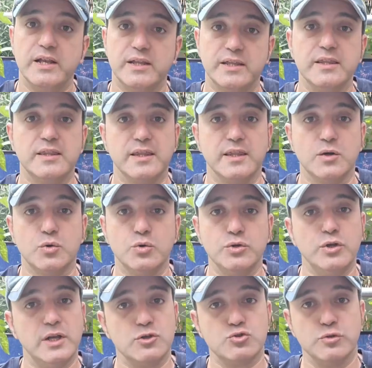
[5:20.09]
El 15 de
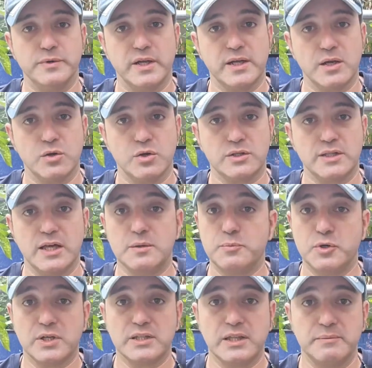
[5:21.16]
junio las tuve que
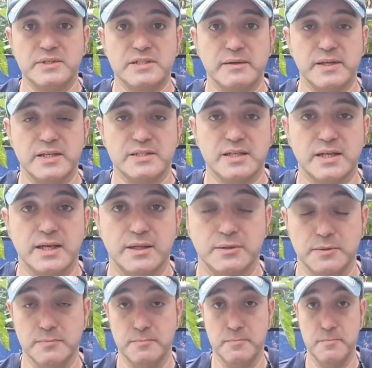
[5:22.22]
cortar porque también se habían
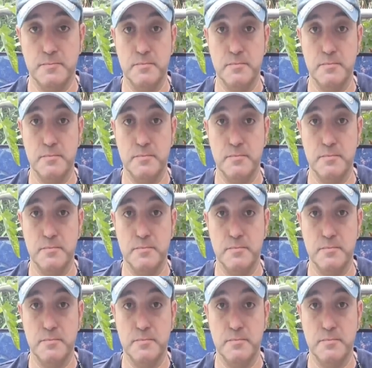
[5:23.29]
secado.